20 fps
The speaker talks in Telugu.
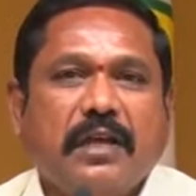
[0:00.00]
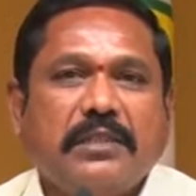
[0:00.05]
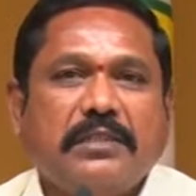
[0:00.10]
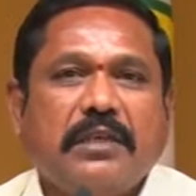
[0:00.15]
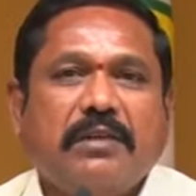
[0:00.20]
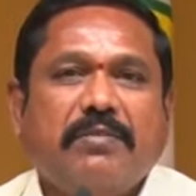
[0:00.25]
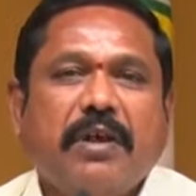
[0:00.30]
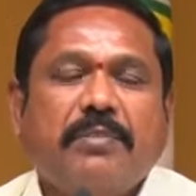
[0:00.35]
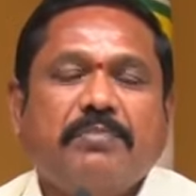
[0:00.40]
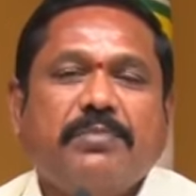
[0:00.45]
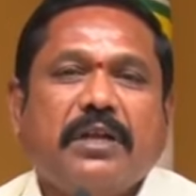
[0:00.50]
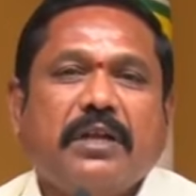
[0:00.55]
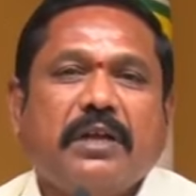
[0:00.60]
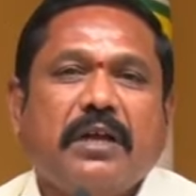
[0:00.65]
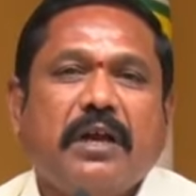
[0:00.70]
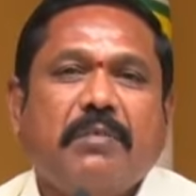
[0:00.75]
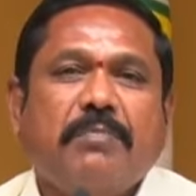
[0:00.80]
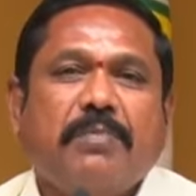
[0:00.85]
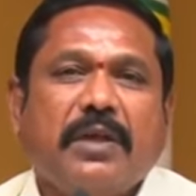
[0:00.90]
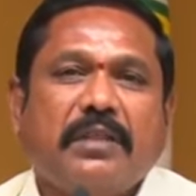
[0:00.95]
రాష్ట్ర
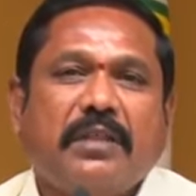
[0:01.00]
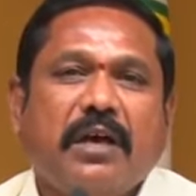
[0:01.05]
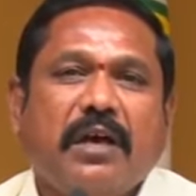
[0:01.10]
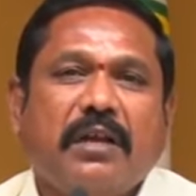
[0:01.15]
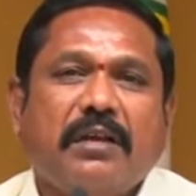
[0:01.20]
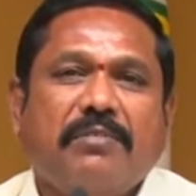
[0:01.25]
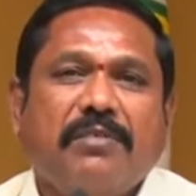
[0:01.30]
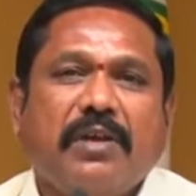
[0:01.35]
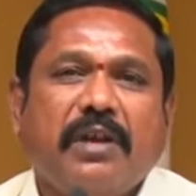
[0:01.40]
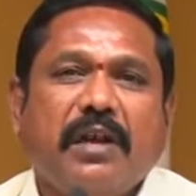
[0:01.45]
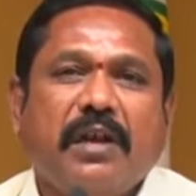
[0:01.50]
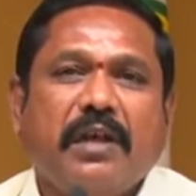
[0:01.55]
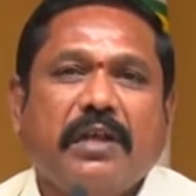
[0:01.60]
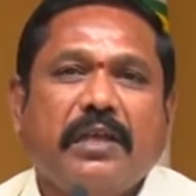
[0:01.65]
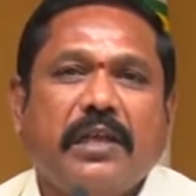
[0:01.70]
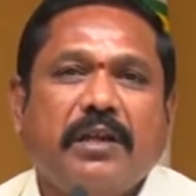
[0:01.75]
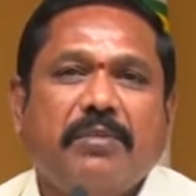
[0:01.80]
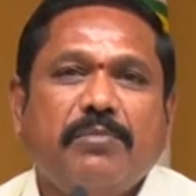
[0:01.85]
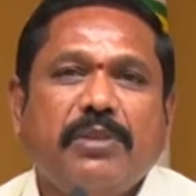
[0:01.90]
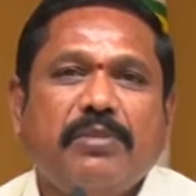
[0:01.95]
వ్యాప్తంగా పదహారు వేల
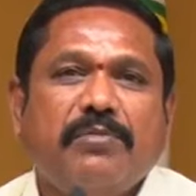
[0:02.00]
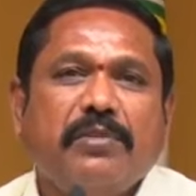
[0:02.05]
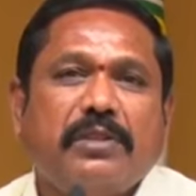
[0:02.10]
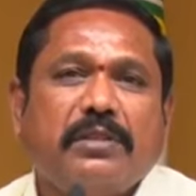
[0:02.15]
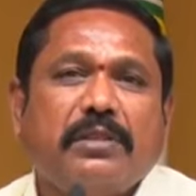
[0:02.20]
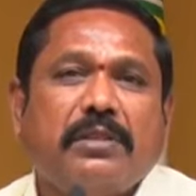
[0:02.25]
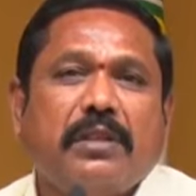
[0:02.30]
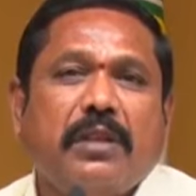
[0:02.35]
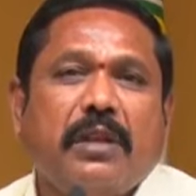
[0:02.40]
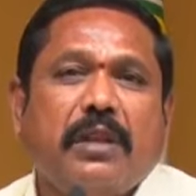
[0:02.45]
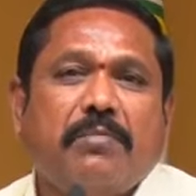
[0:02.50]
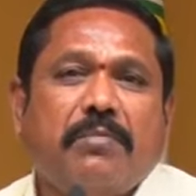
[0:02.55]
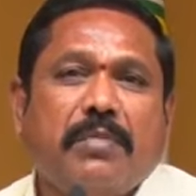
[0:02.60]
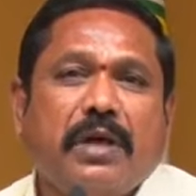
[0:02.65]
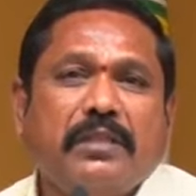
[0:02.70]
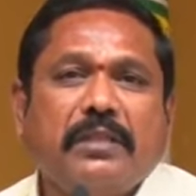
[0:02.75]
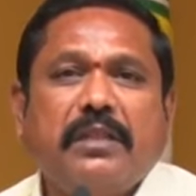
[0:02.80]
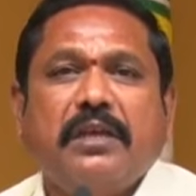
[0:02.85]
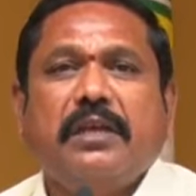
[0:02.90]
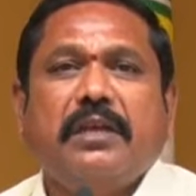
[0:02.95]
ఎనిమిది వందల
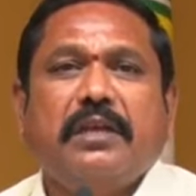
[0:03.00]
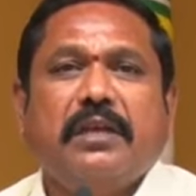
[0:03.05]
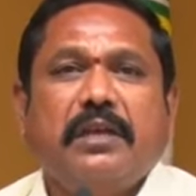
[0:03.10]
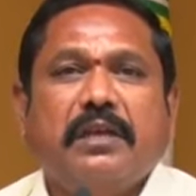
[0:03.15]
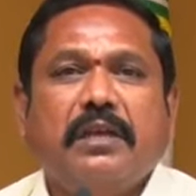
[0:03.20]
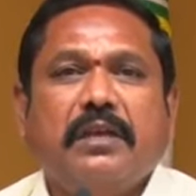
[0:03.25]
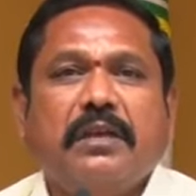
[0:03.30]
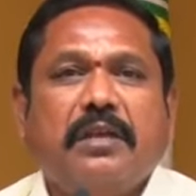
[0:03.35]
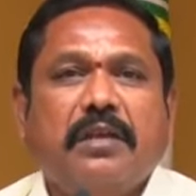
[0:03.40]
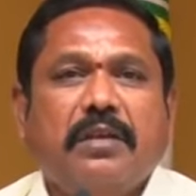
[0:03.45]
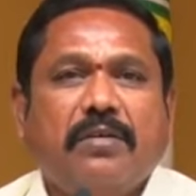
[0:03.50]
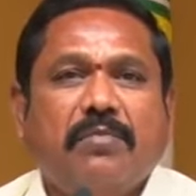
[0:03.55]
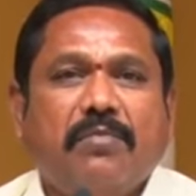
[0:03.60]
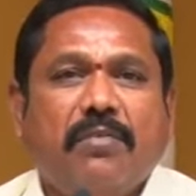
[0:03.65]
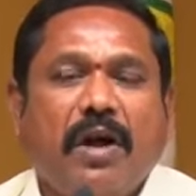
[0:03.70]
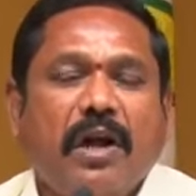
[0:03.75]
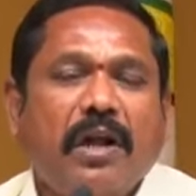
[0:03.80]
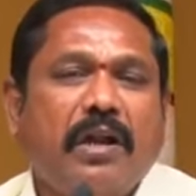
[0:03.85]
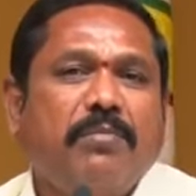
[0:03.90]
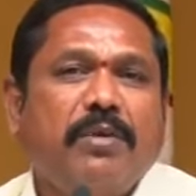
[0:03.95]
మంది
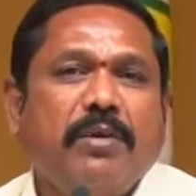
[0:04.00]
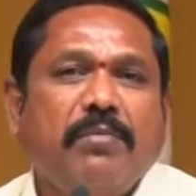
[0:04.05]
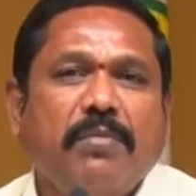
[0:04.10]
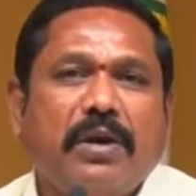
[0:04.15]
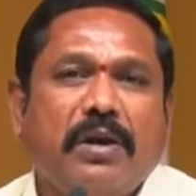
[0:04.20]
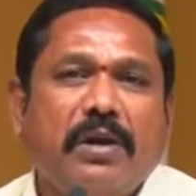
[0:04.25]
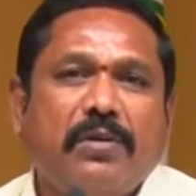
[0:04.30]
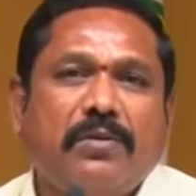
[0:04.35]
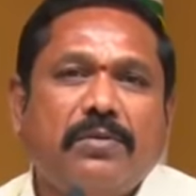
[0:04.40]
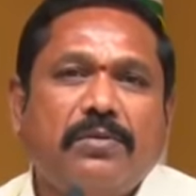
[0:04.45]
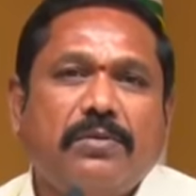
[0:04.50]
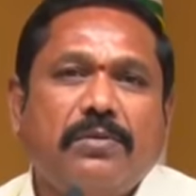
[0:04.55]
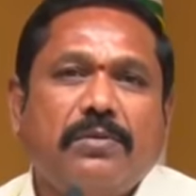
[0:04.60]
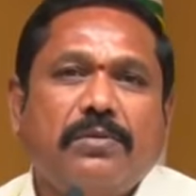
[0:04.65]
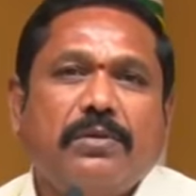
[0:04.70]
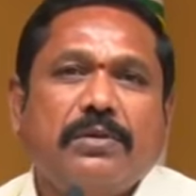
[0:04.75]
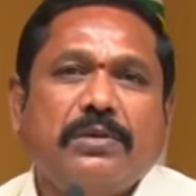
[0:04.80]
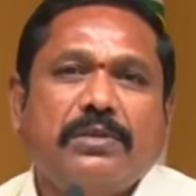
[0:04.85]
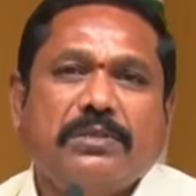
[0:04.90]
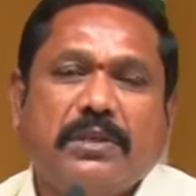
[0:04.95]
వార్డు మెంబర్లు
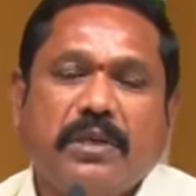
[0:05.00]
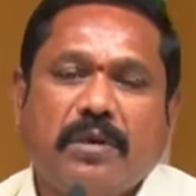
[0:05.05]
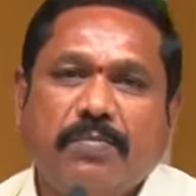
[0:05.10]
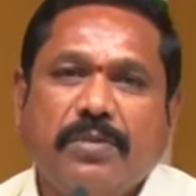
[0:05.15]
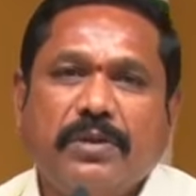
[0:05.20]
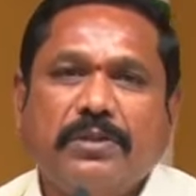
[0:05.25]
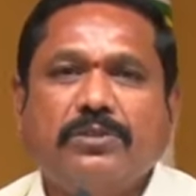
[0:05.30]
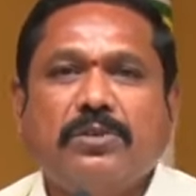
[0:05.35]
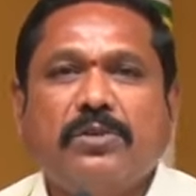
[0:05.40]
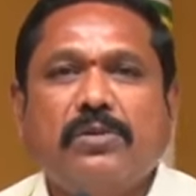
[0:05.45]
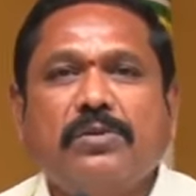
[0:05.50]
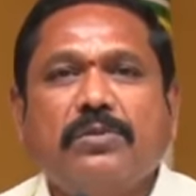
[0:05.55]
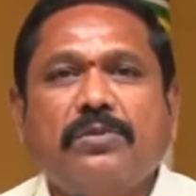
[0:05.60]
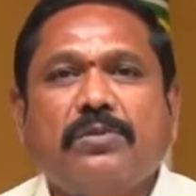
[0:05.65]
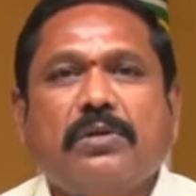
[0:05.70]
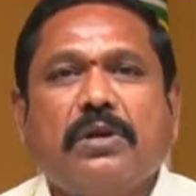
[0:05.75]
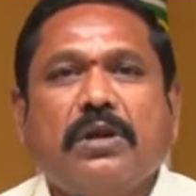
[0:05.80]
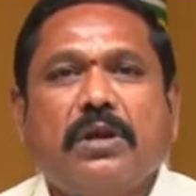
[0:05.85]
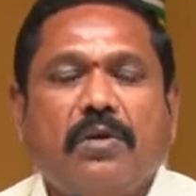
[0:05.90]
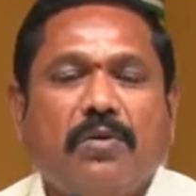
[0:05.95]
సర్పంచులు
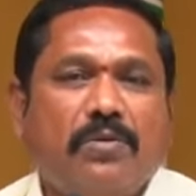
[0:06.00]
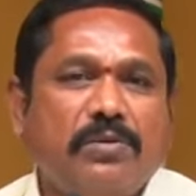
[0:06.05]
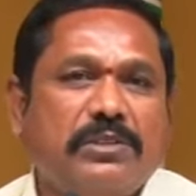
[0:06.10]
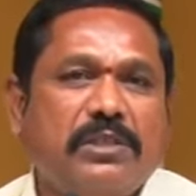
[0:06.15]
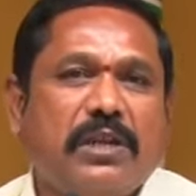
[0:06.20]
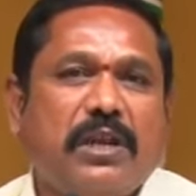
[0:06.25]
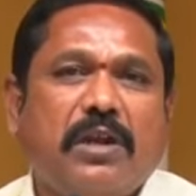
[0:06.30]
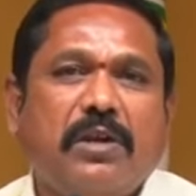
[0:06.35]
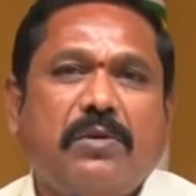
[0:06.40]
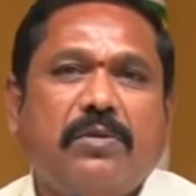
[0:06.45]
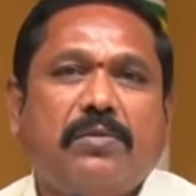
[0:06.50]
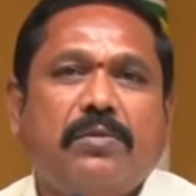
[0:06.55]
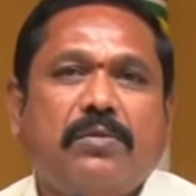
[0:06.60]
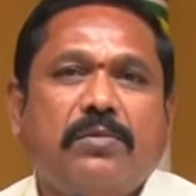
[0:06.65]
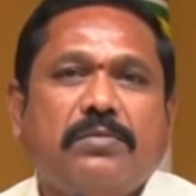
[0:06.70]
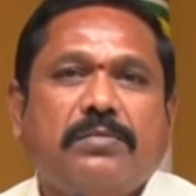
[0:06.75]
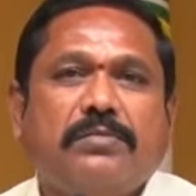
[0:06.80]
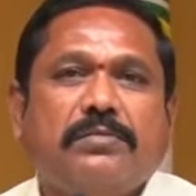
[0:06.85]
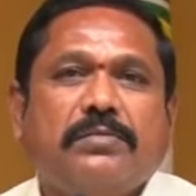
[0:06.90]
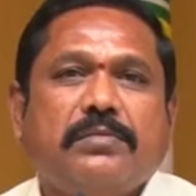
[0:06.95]
కౌన్సిలర్లు
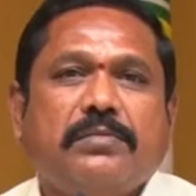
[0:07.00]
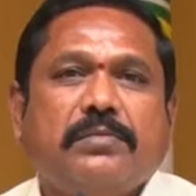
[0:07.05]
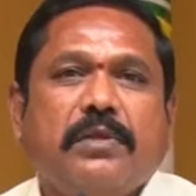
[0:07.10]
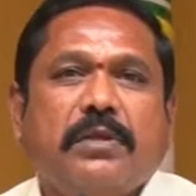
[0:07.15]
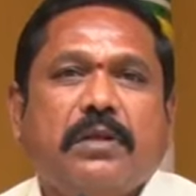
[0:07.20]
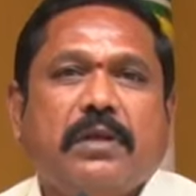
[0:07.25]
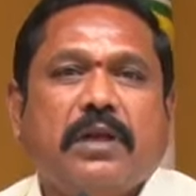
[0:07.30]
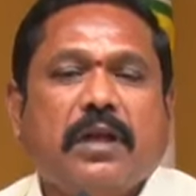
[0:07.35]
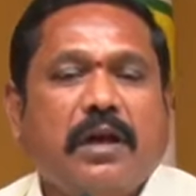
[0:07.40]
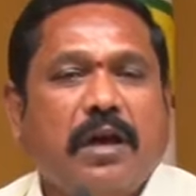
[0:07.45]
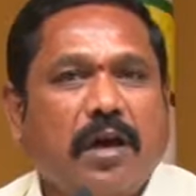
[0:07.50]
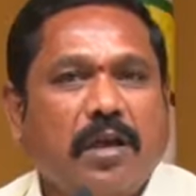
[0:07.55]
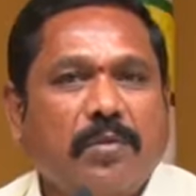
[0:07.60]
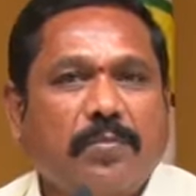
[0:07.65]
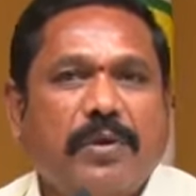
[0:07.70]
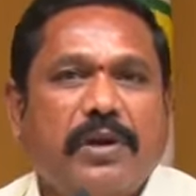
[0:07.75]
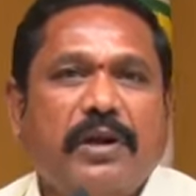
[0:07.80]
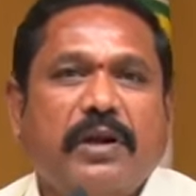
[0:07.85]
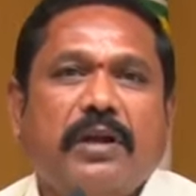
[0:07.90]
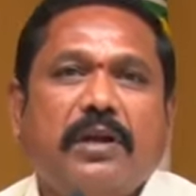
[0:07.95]

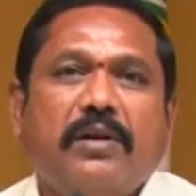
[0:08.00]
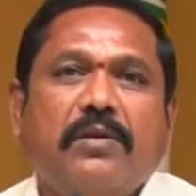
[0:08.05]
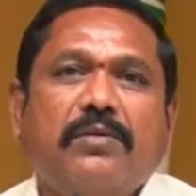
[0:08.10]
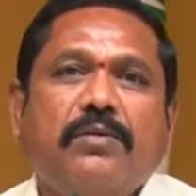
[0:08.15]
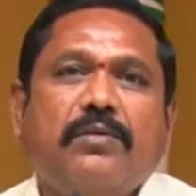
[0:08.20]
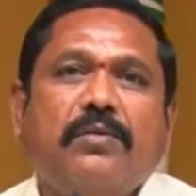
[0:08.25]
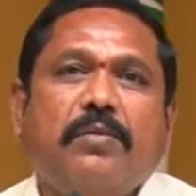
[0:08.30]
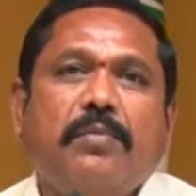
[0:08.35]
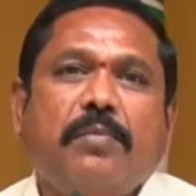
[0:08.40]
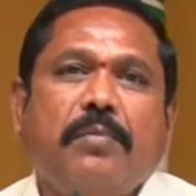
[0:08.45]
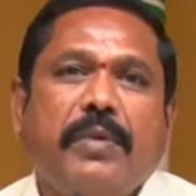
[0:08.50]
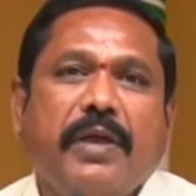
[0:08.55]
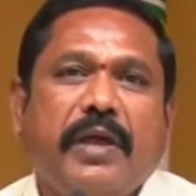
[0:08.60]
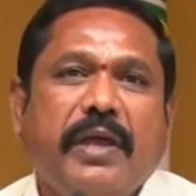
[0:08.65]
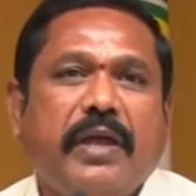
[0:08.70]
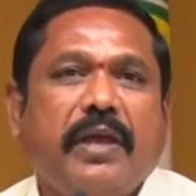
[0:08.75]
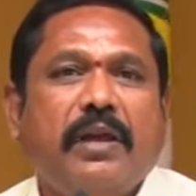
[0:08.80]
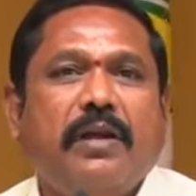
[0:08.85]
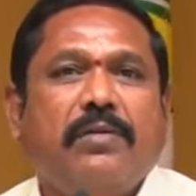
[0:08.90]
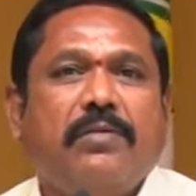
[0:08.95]
కార్పొరేటర్లు
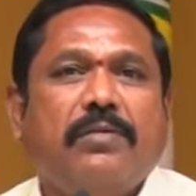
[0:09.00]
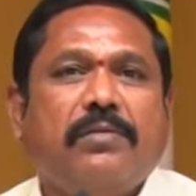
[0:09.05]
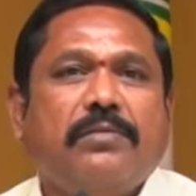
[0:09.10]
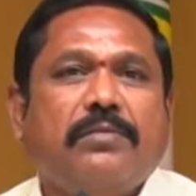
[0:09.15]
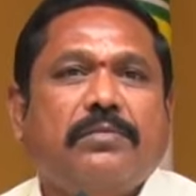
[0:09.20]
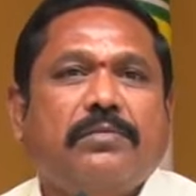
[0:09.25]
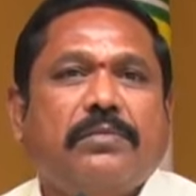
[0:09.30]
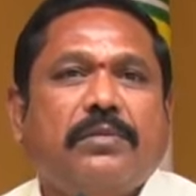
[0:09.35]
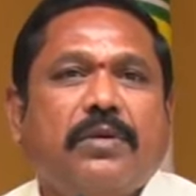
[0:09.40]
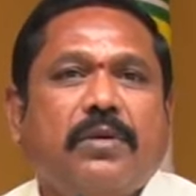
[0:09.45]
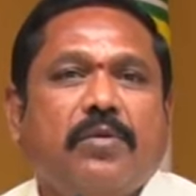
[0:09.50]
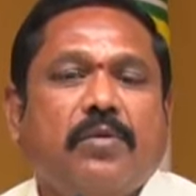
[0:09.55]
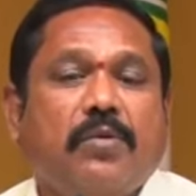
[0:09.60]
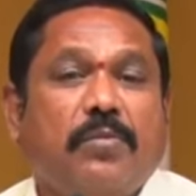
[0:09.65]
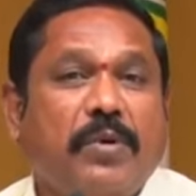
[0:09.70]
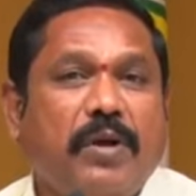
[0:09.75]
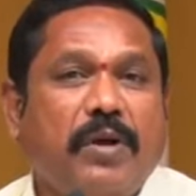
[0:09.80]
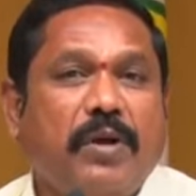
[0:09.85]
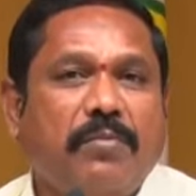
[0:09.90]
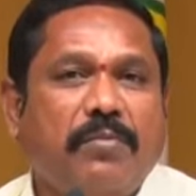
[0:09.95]
మేయర్లు
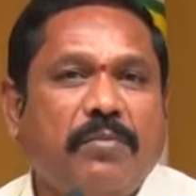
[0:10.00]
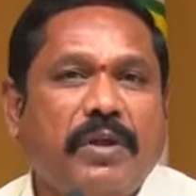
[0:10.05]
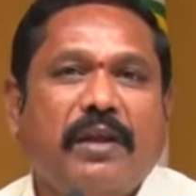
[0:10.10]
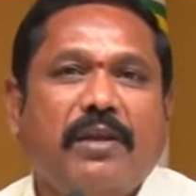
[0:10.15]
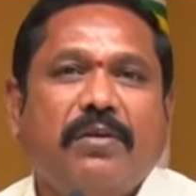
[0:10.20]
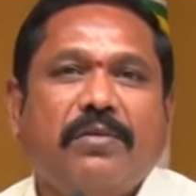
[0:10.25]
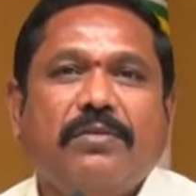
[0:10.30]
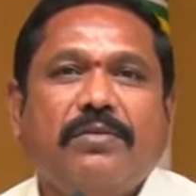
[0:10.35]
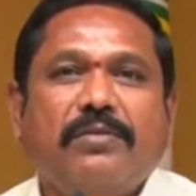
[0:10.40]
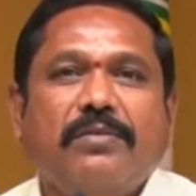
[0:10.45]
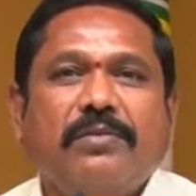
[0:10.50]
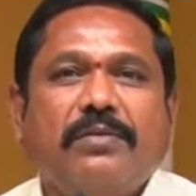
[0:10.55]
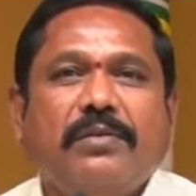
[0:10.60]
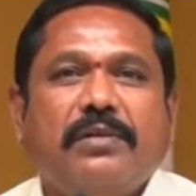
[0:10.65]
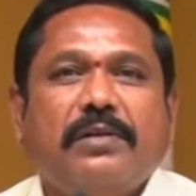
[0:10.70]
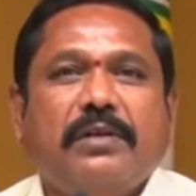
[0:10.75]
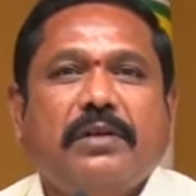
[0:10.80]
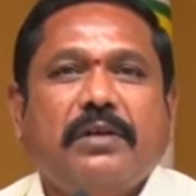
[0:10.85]
ఉప మేయర్లు